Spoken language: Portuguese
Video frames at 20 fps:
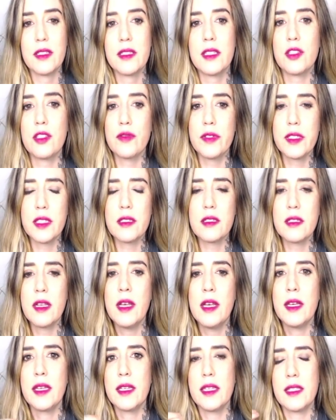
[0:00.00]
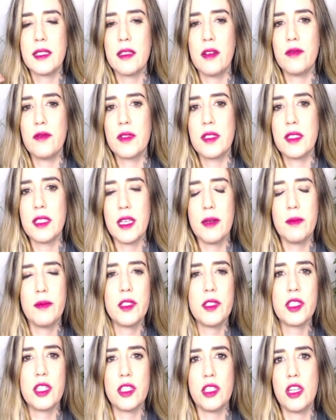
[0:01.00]
Essas coisas que são
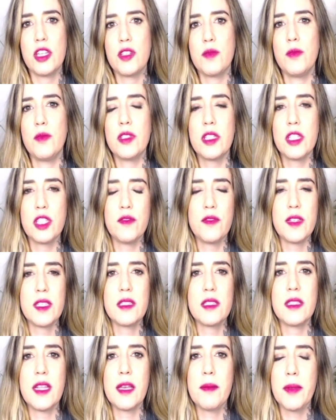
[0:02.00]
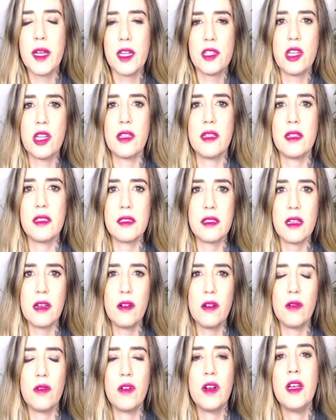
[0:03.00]
simples, que a gente muitas vezes nem presta
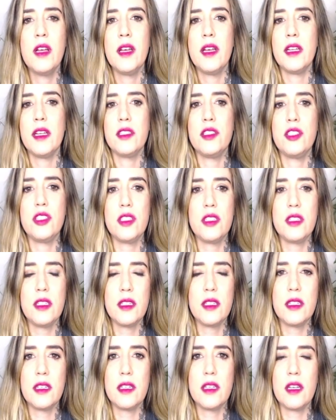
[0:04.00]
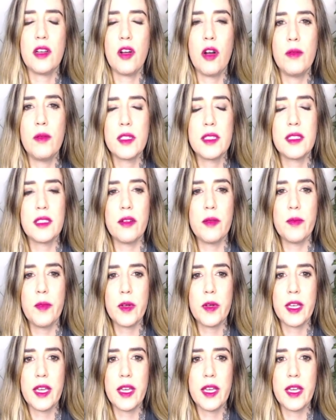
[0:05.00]
atenção de como que, são,